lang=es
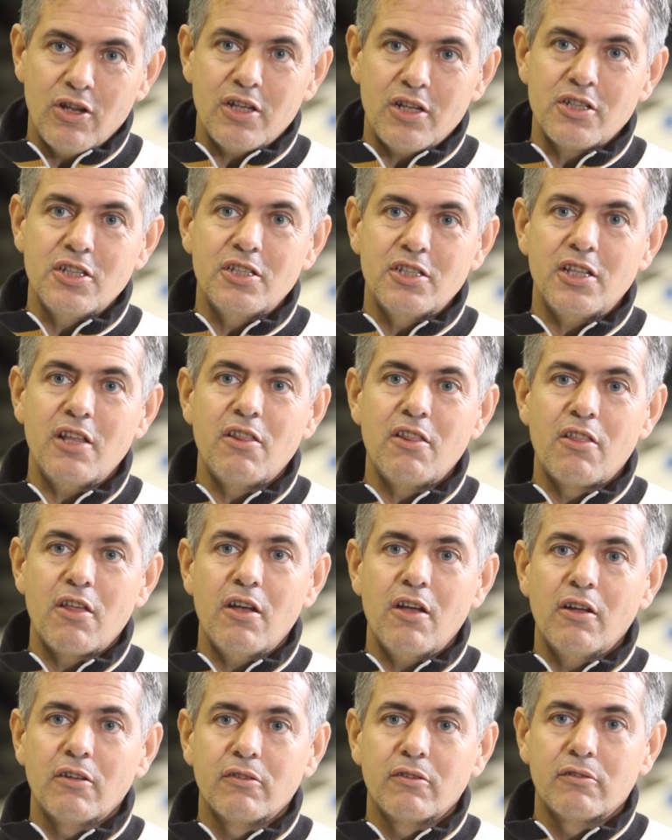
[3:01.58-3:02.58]
zona de
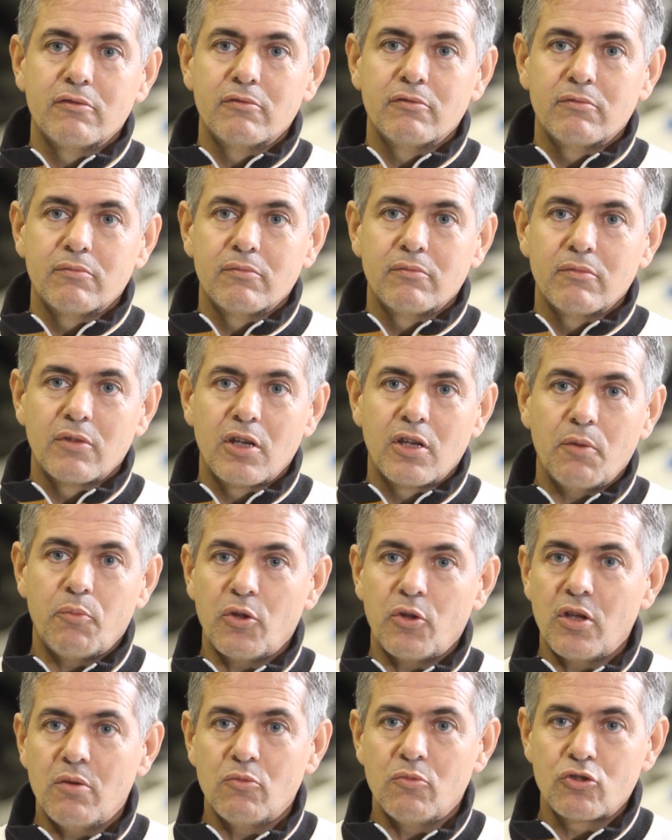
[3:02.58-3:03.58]
asistencia,
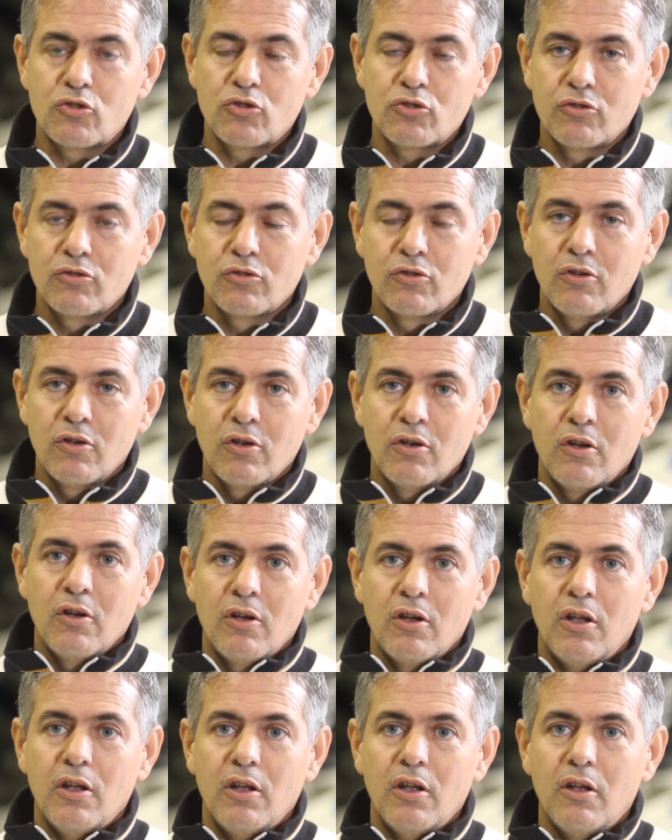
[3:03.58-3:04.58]
que podíamos
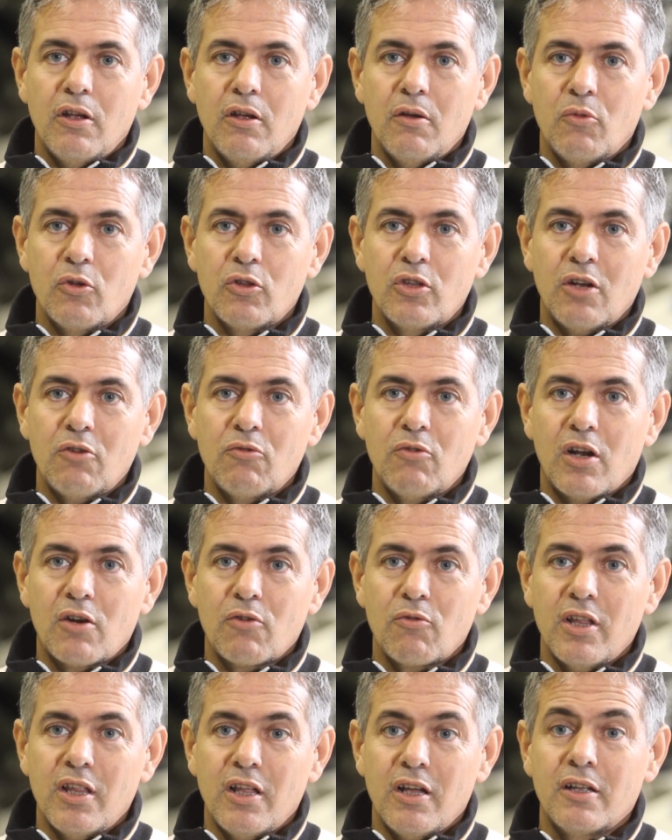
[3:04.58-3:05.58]
eh, montar
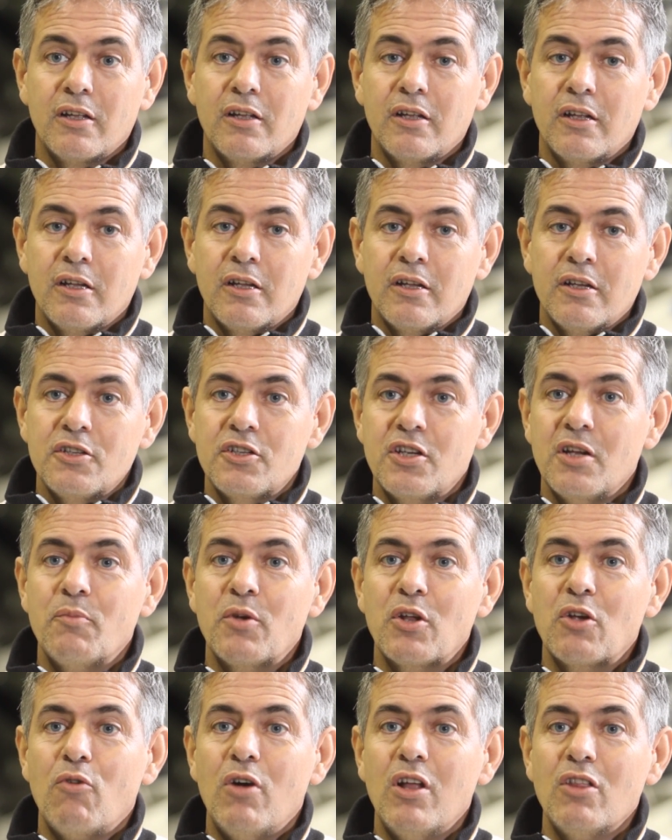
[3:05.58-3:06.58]
una rueda,
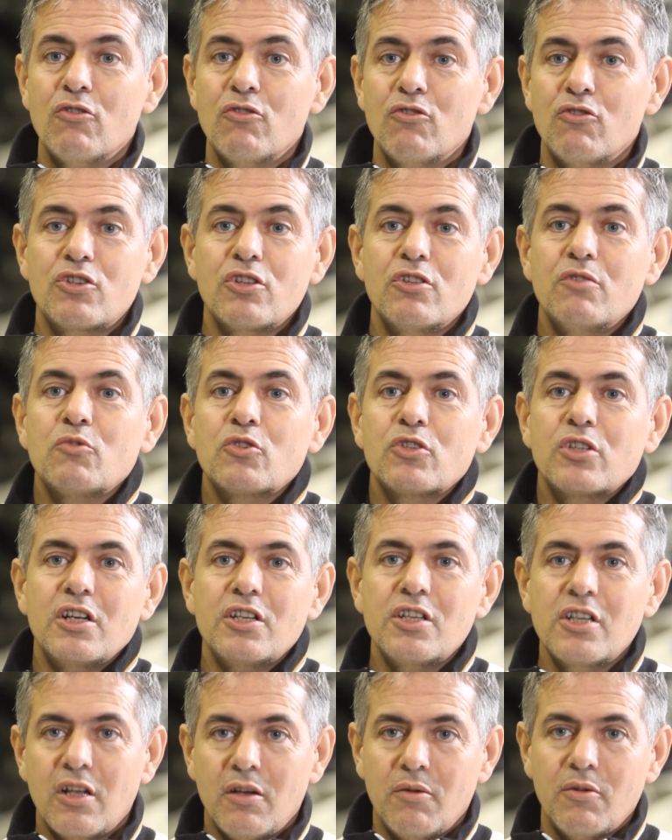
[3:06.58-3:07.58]
siempre y cuando no se
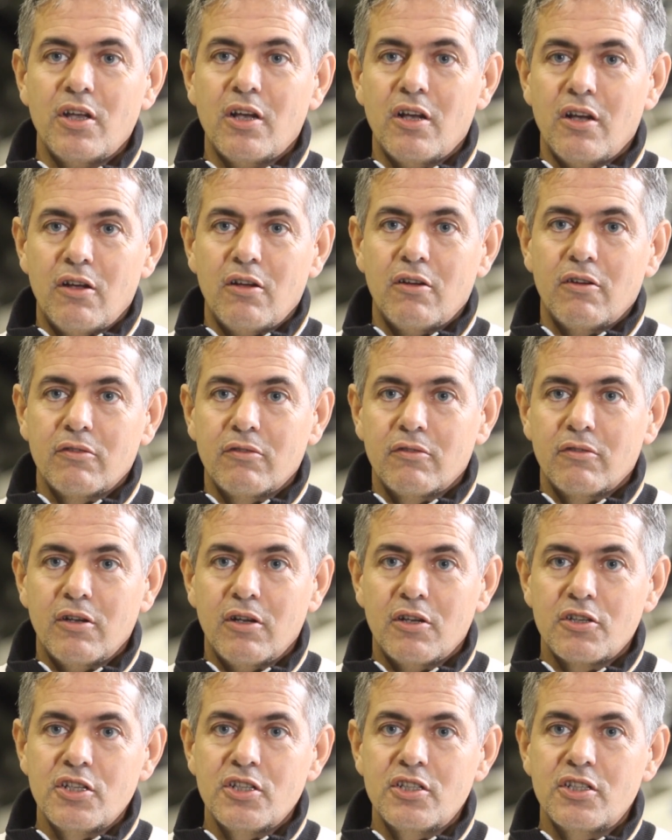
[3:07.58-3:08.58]
demostrase que había
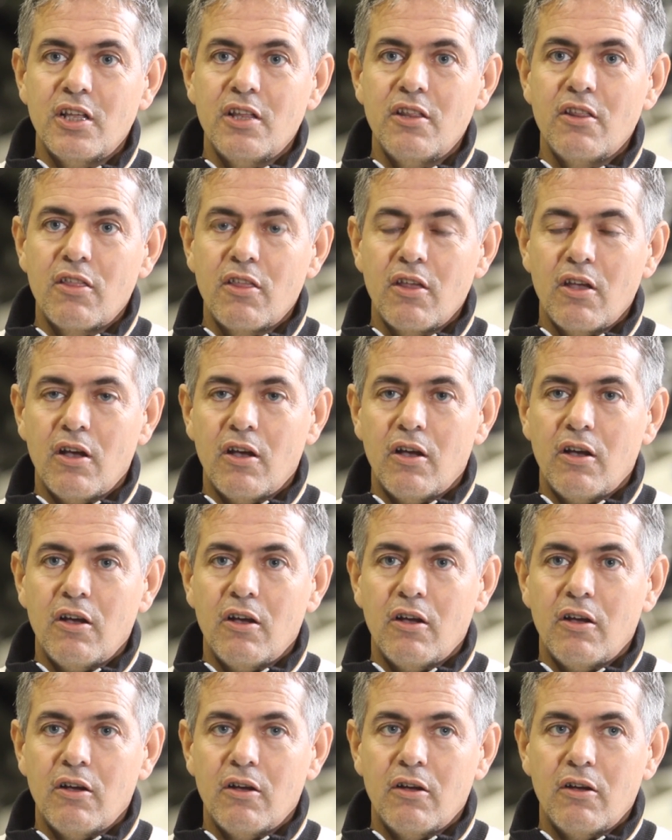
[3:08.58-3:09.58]
asistencia,
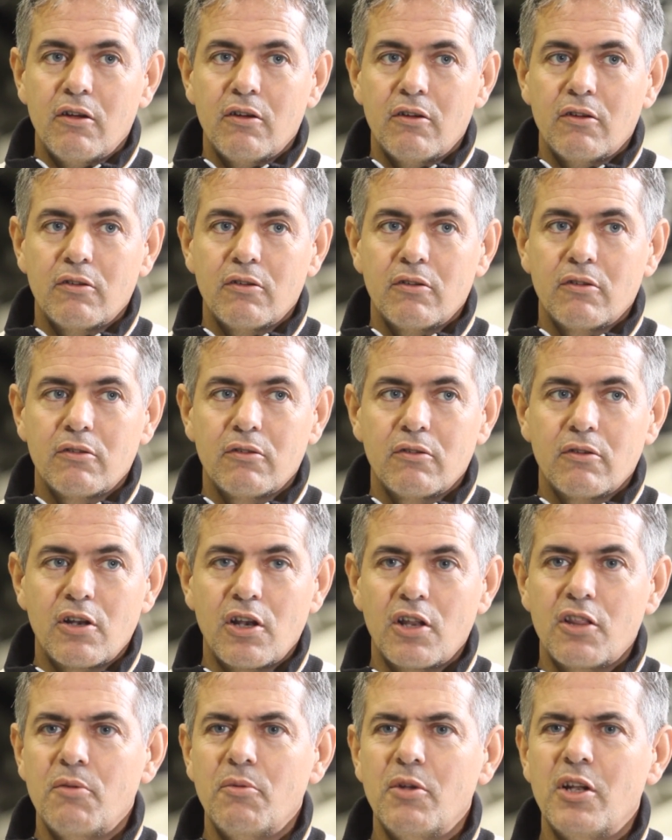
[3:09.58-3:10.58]

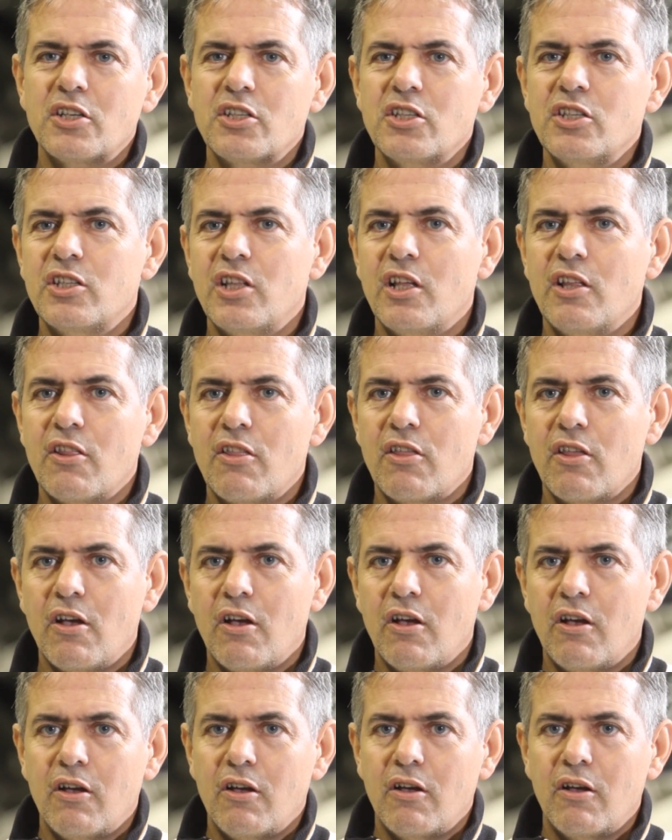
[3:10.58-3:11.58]
recibir
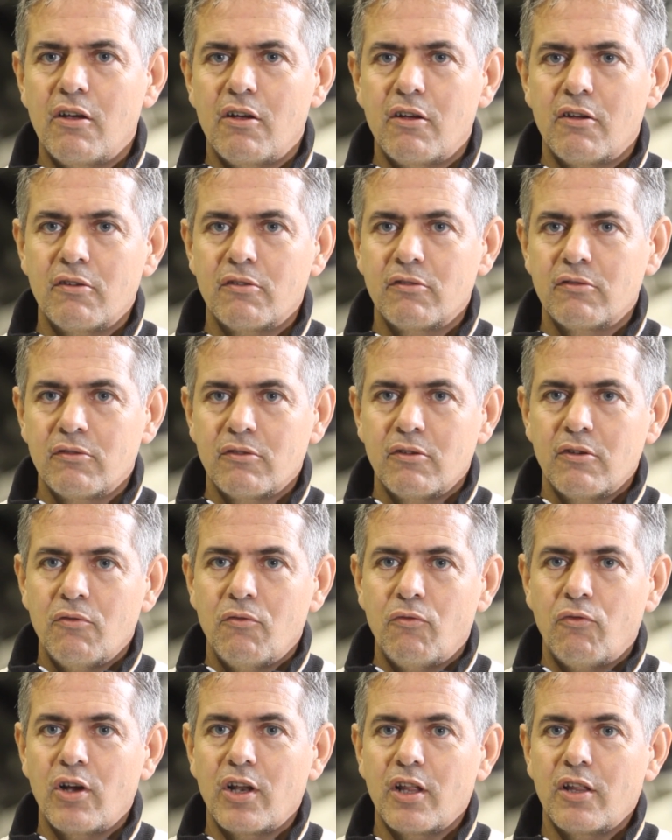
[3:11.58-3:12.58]
asistencia
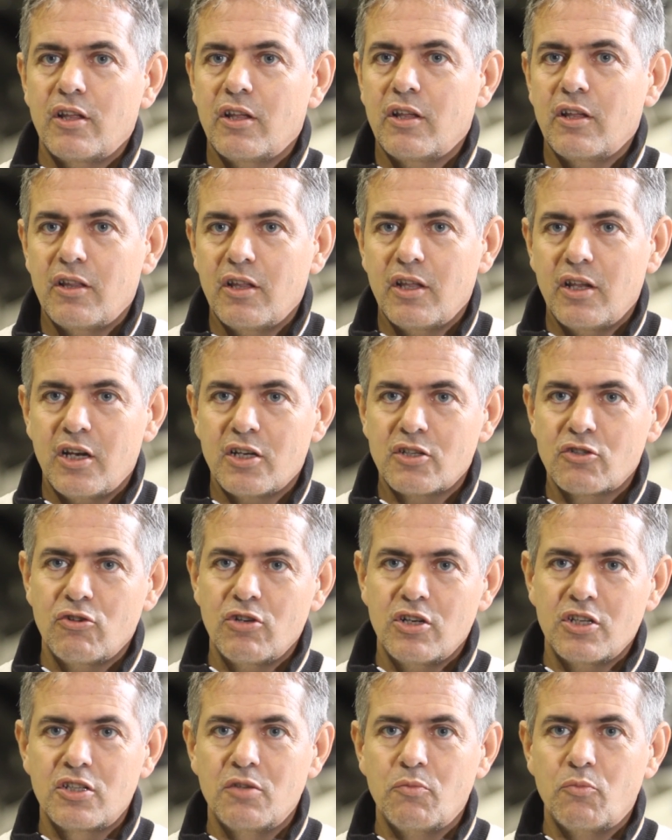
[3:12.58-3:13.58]
fuera de, de las
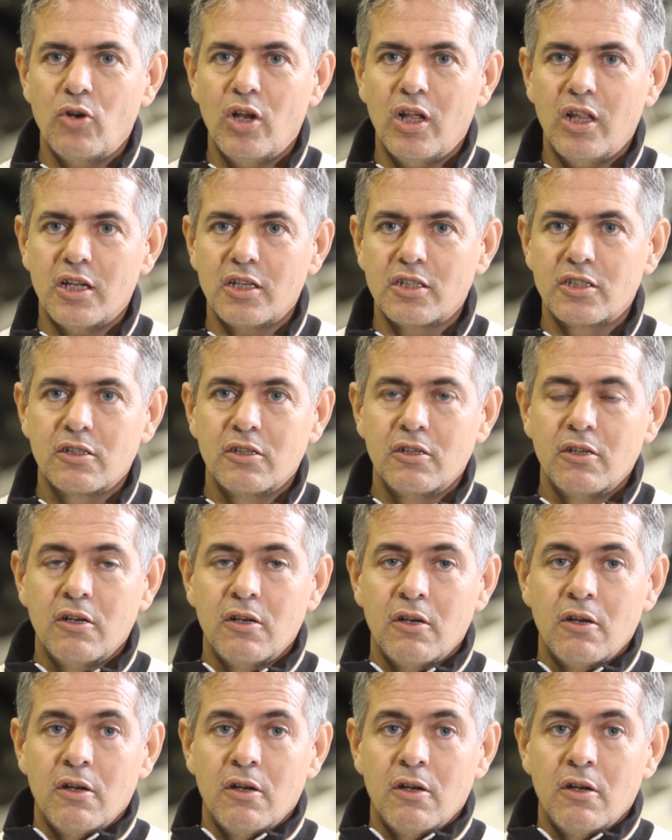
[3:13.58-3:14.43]
zonas estipuladas.